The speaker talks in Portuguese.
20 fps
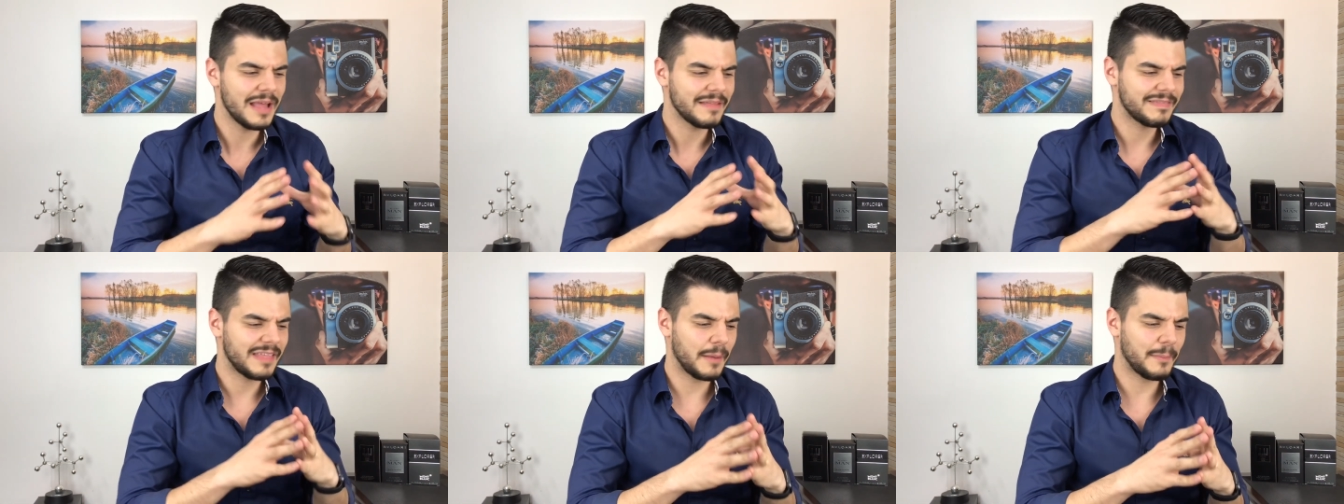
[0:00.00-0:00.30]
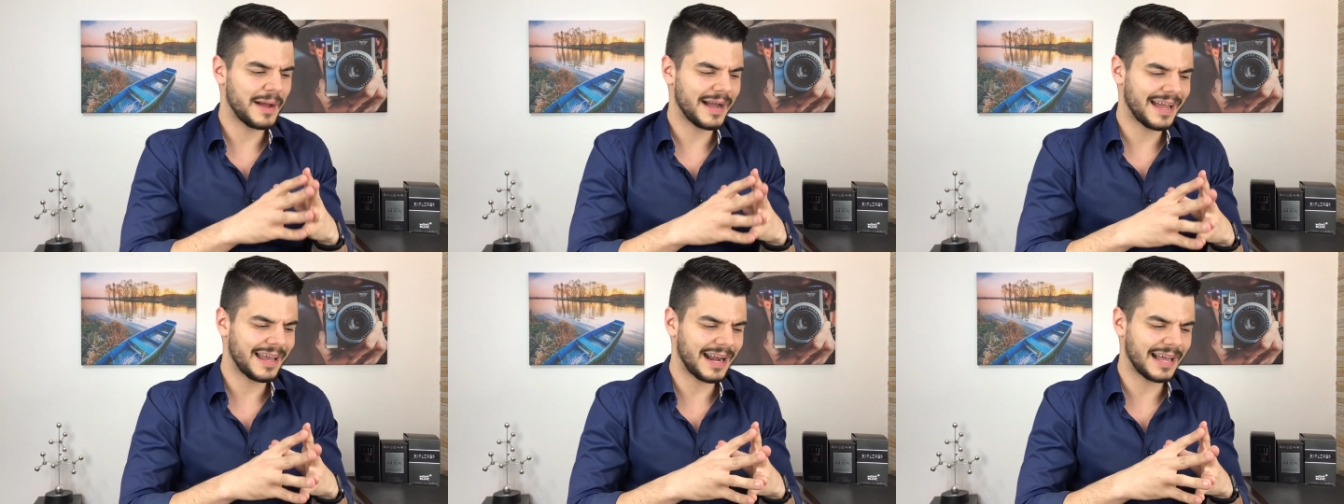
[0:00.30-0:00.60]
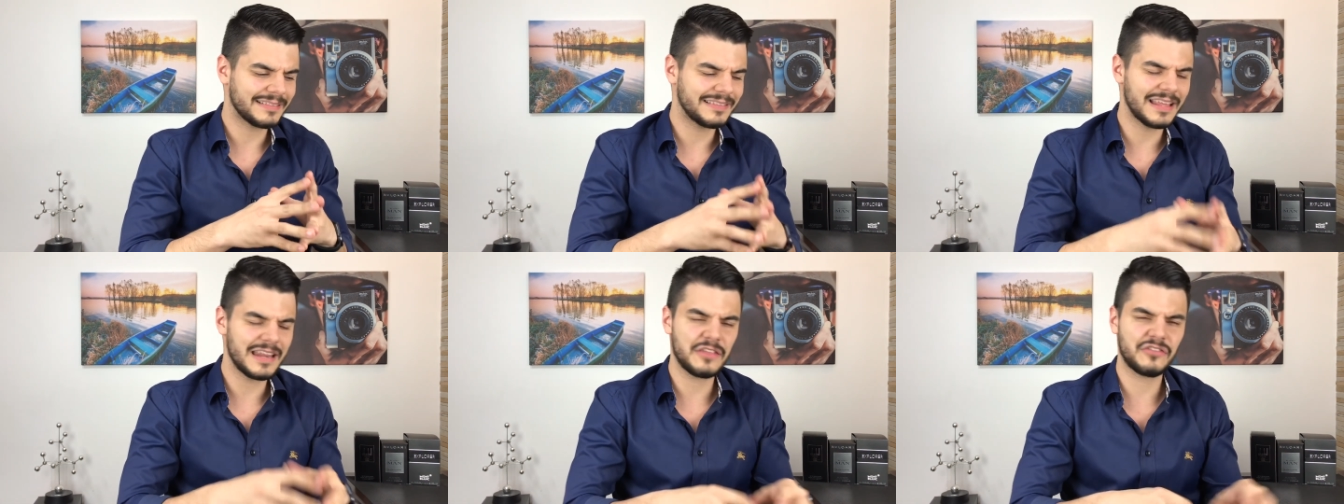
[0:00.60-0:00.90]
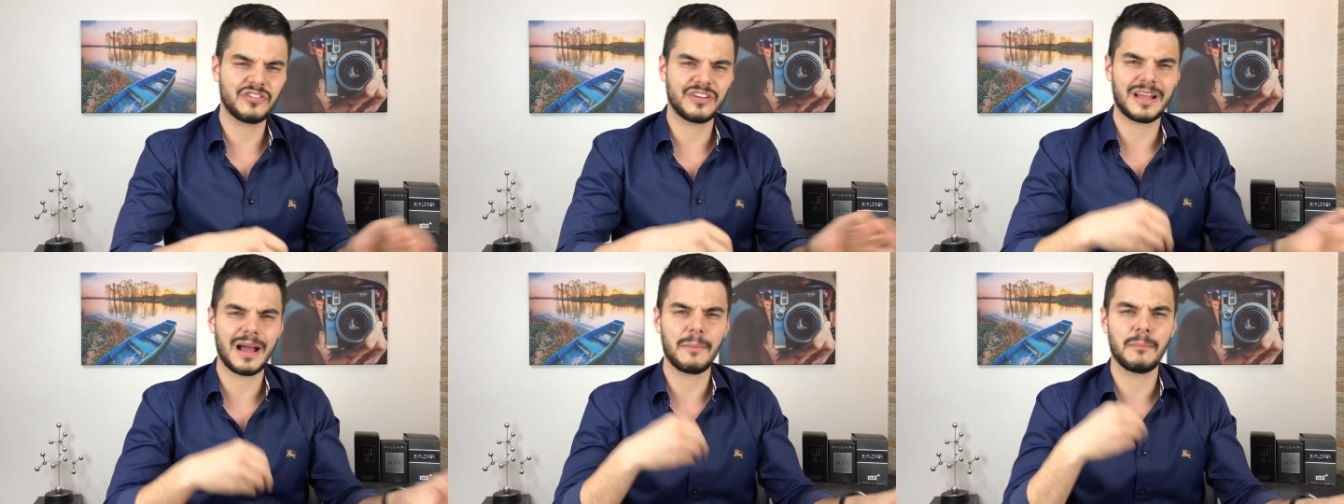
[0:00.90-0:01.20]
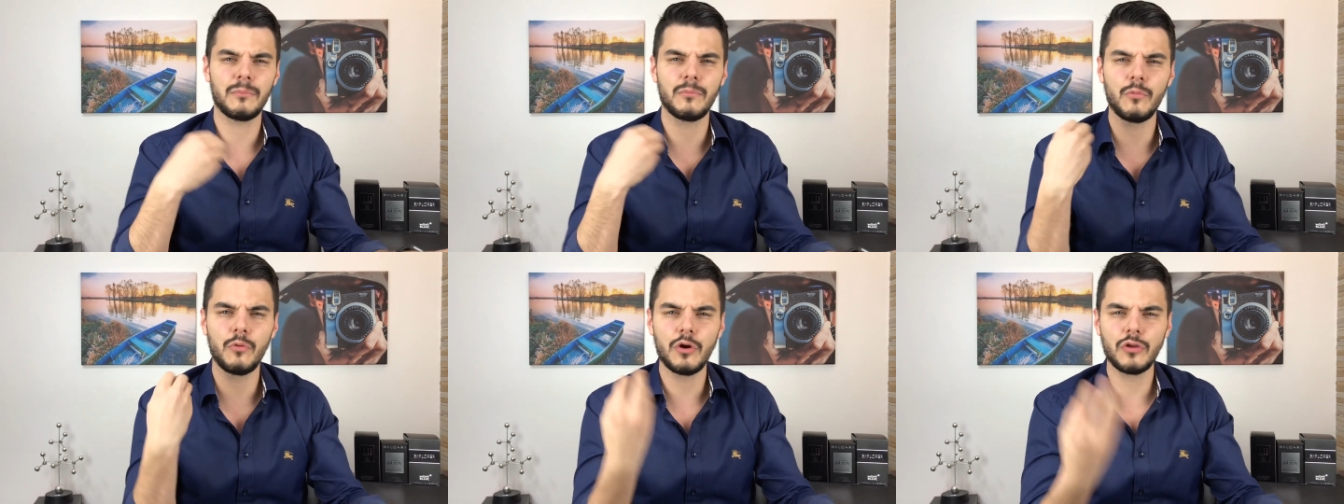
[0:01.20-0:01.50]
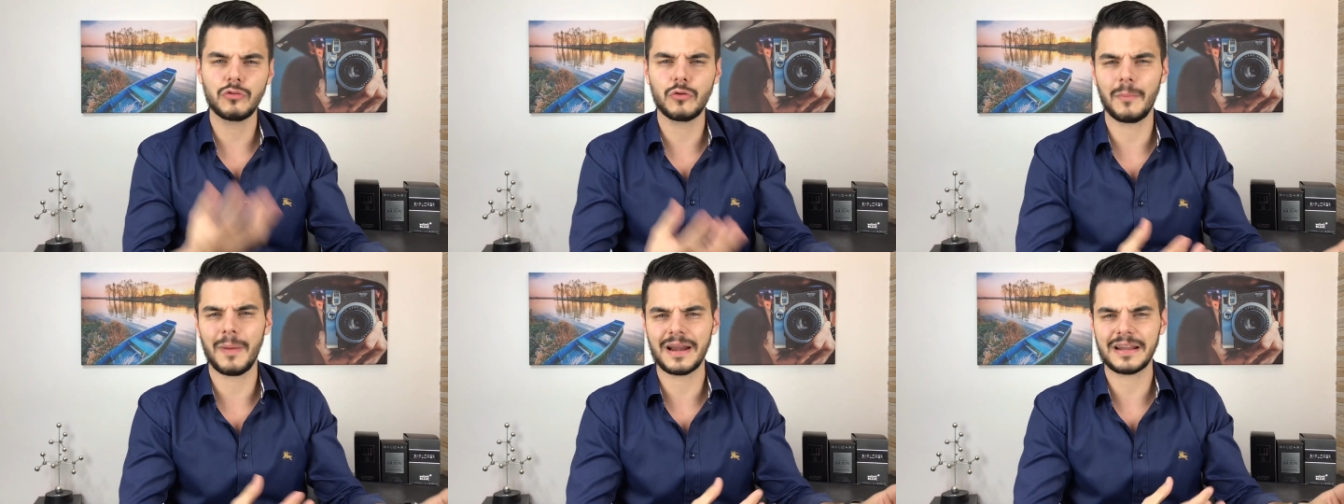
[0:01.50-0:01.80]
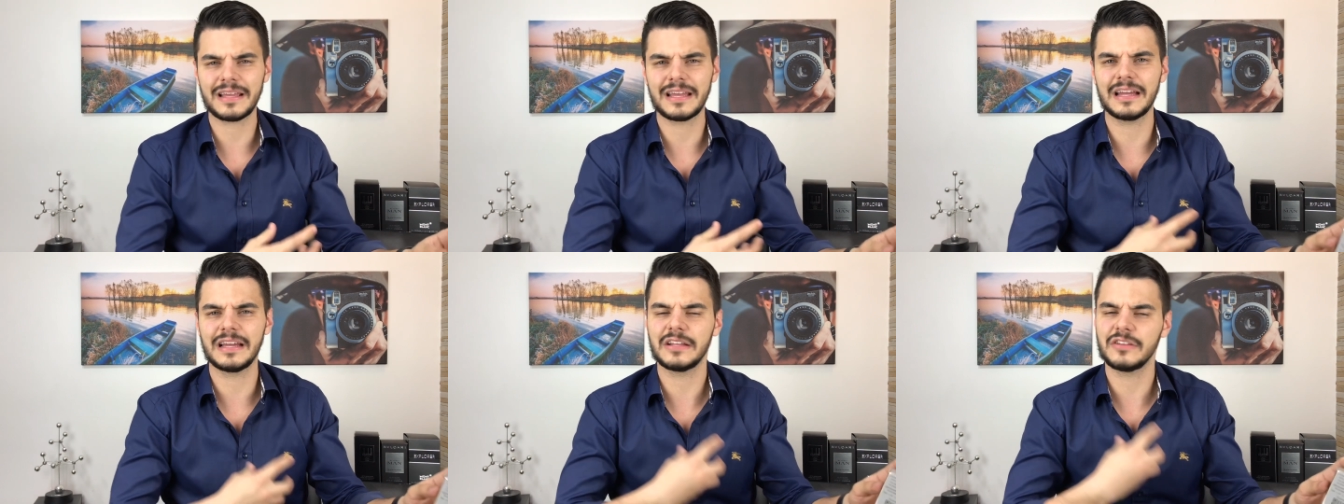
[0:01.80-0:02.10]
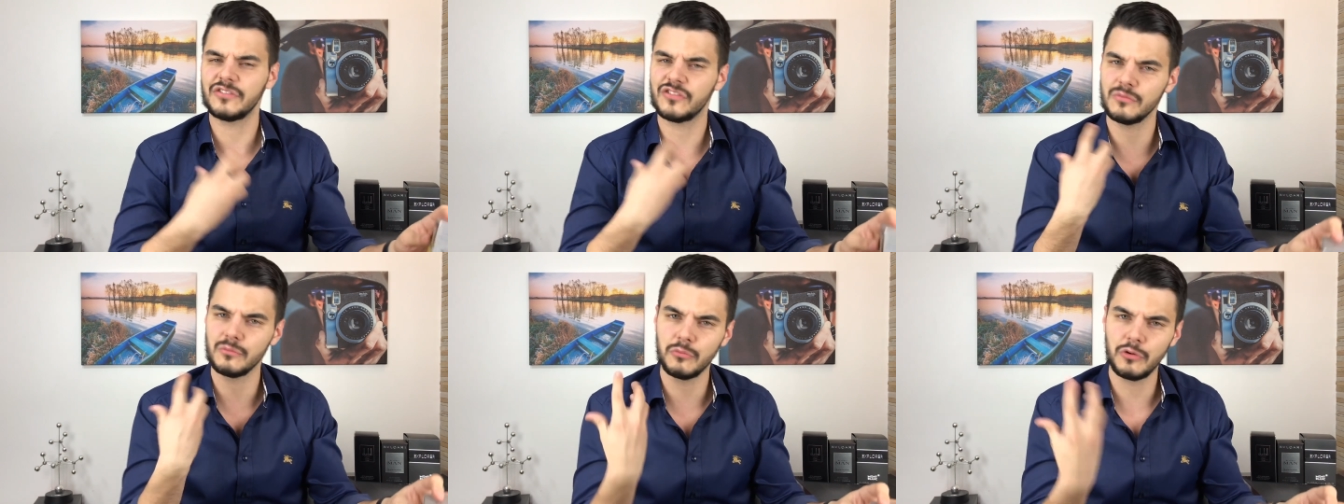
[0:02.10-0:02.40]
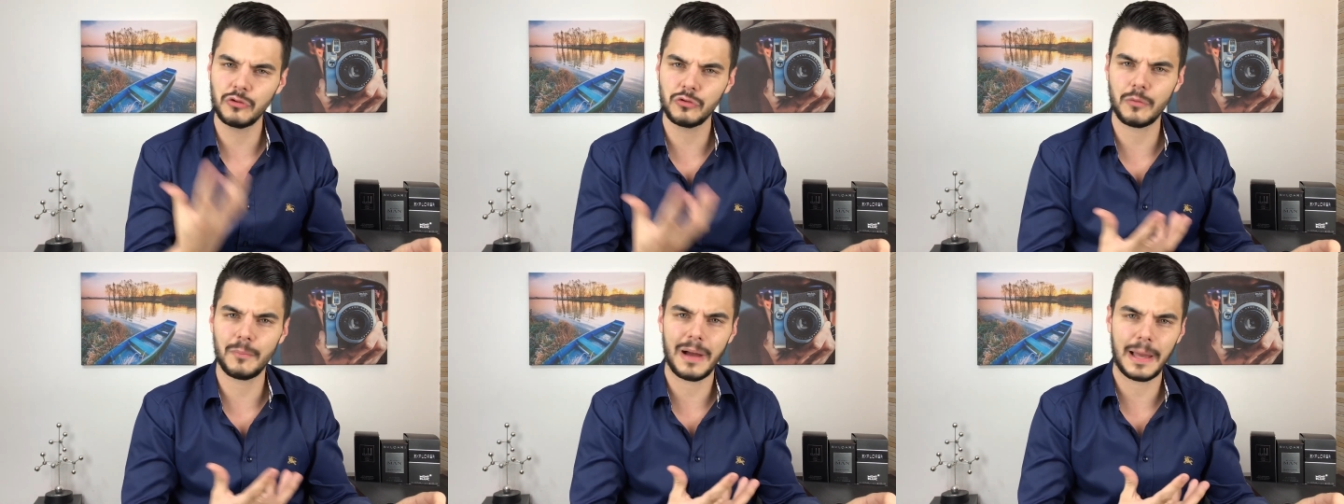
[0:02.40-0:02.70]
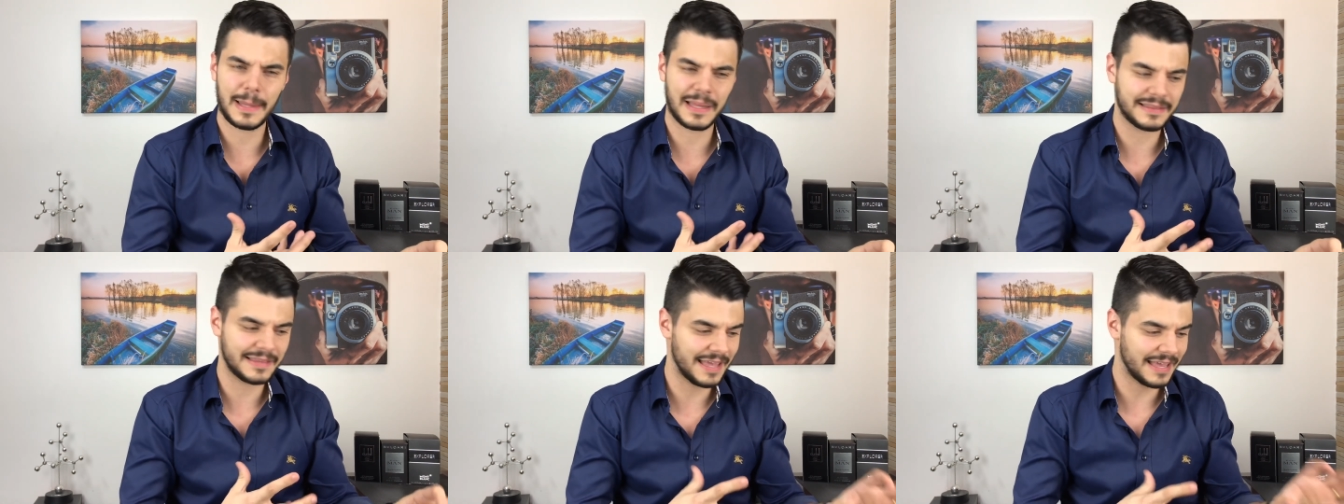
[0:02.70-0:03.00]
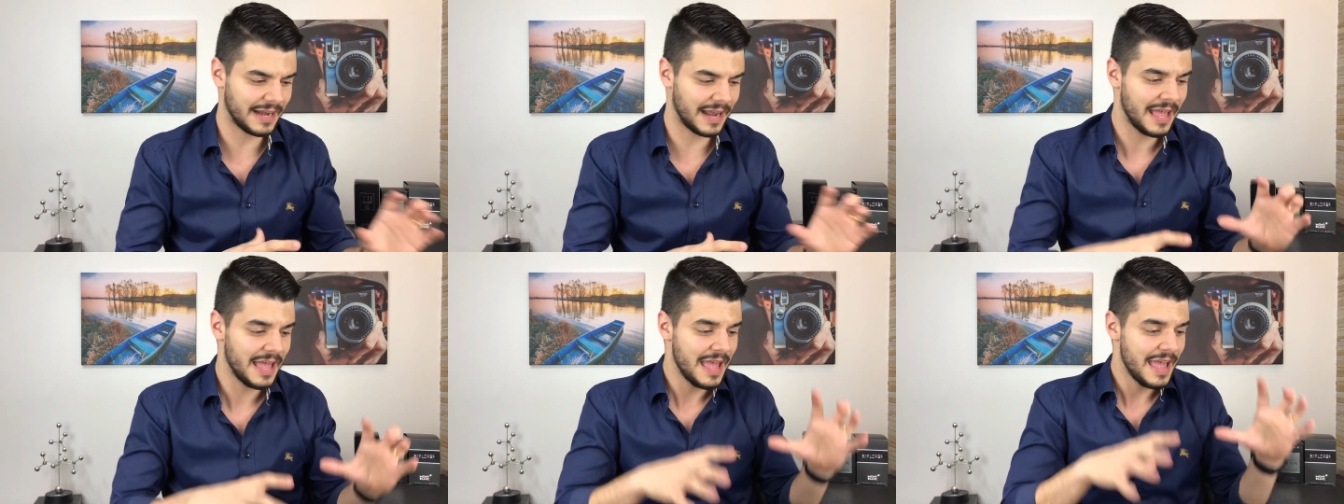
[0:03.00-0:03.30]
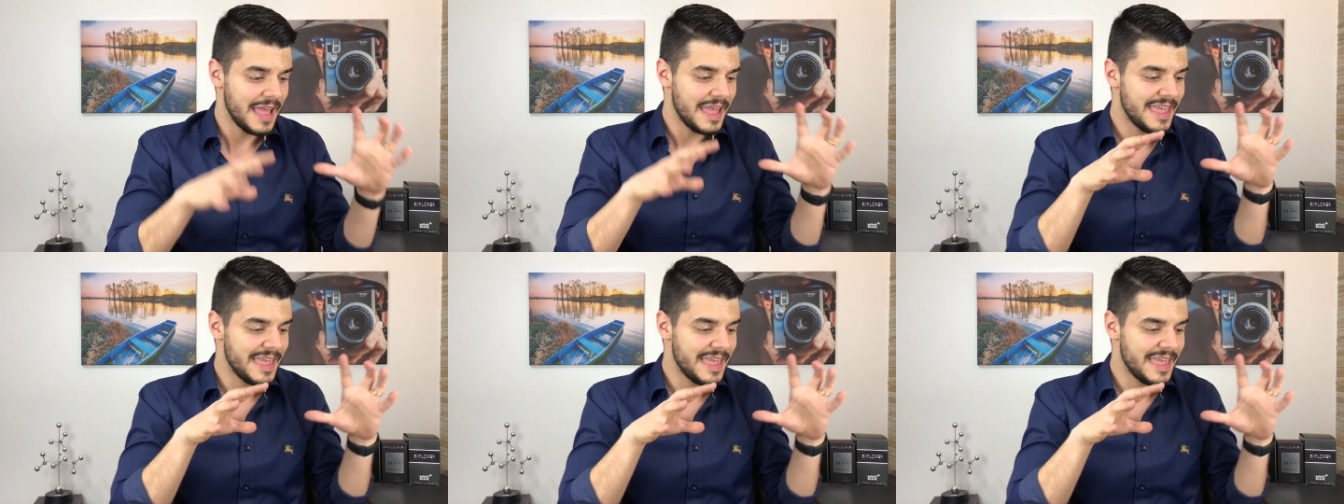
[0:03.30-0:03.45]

tem uma característica muito marcante, muito baladeira,